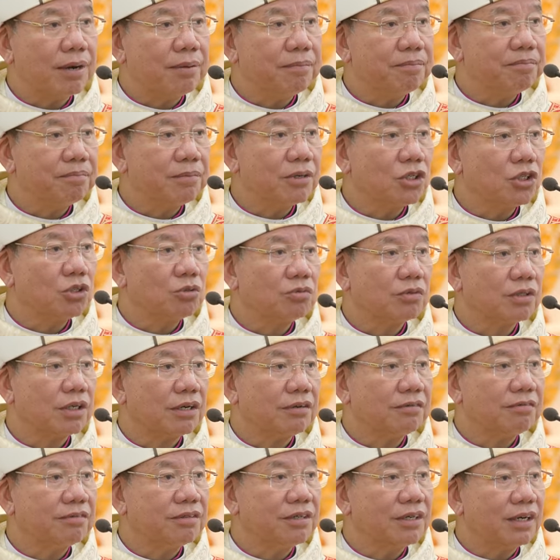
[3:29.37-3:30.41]
âm mà chúng
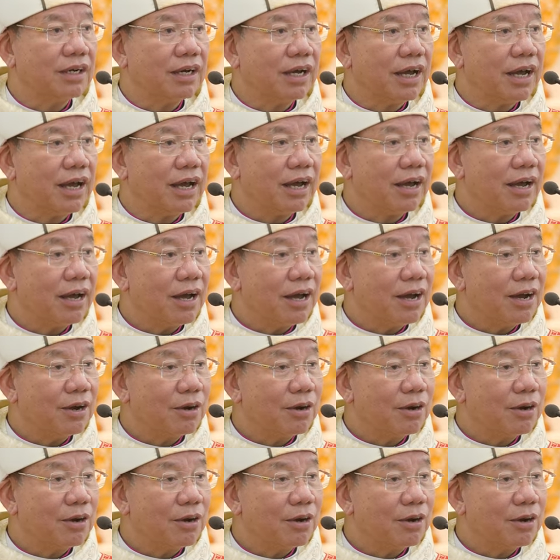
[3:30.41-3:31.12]
ta vừa nghe